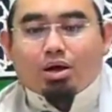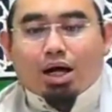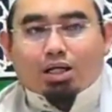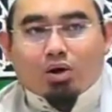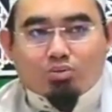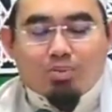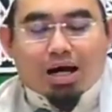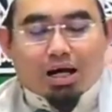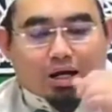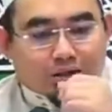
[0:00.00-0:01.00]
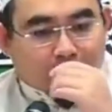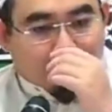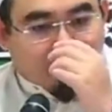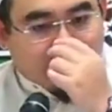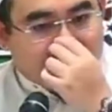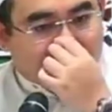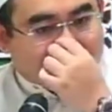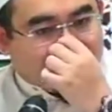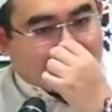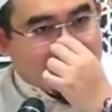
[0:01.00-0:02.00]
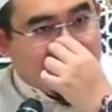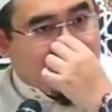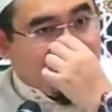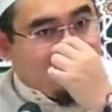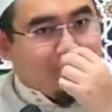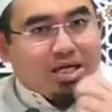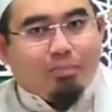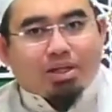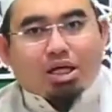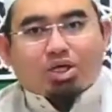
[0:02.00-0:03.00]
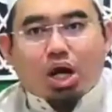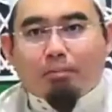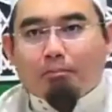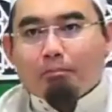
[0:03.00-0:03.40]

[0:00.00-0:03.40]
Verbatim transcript: atau Abu Bakar al Asom. Pendapat ketiga adalah pendapat Ashab.